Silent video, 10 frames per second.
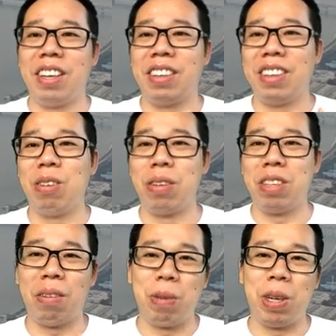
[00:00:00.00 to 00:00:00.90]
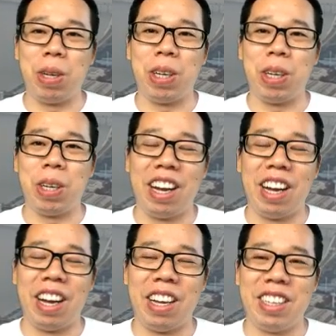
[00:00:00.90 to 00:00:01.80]
对我这个表达还是
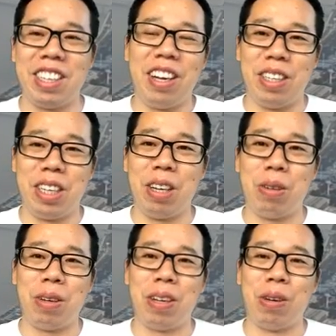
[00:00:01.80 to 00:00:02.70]
很欠缺的。